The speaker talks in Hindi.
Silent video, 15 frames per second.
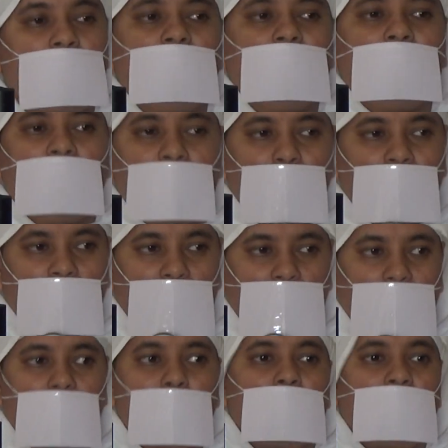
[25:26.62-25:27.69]
वो जो हमारी
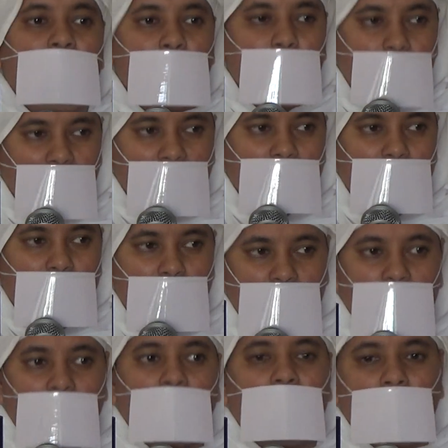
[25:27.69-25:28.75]
थाली में आया हमारे
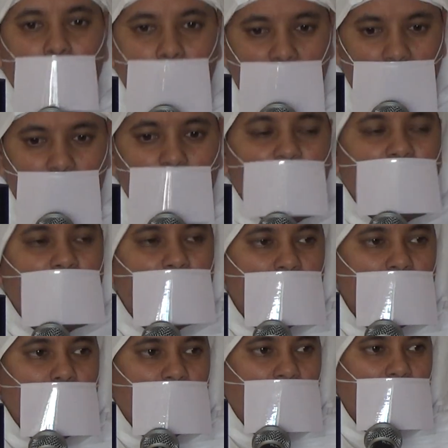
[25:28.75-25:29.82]
भाग्य में आया या हमारे
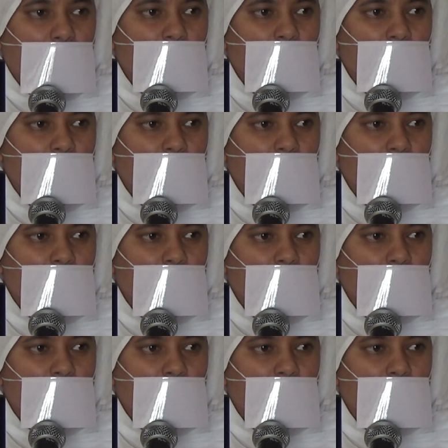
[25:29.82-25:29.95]
फेवर